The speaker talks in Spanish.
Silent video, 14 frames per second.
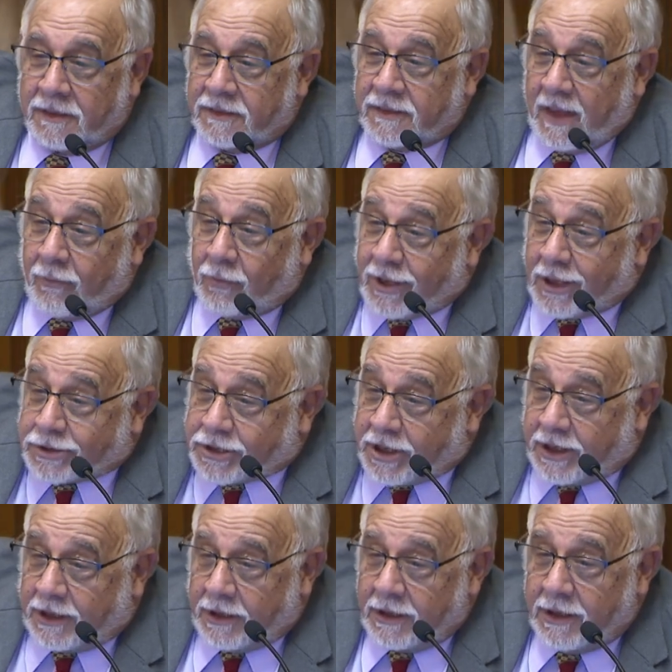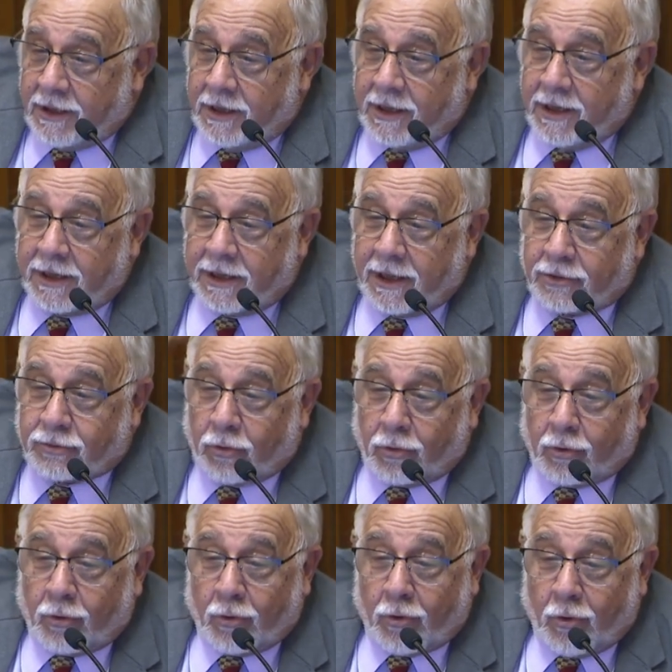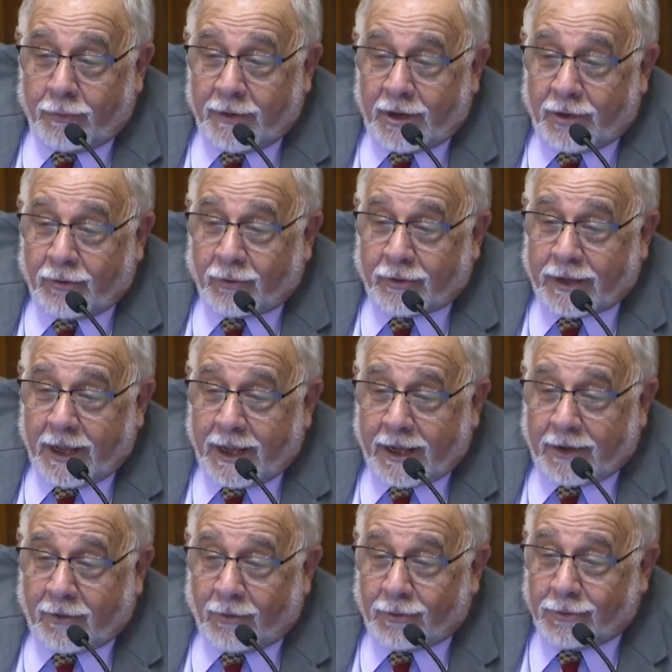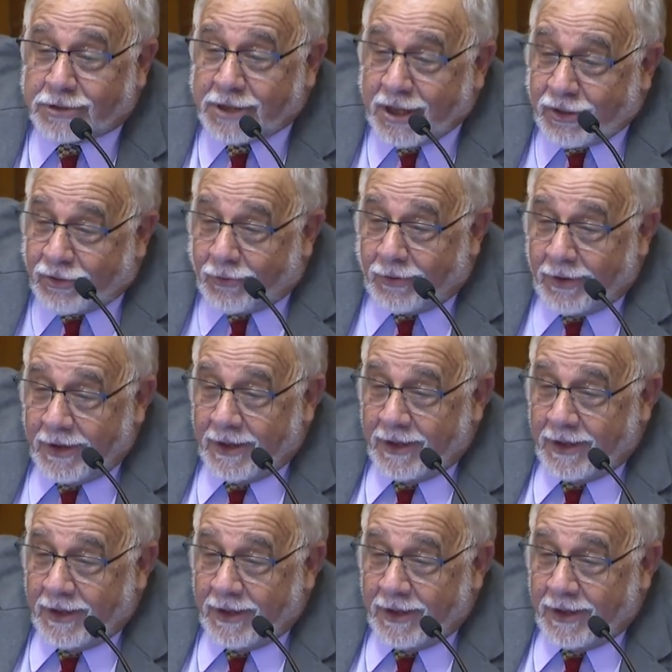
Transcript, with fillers: debo decir que todos los gobiernos que he conocido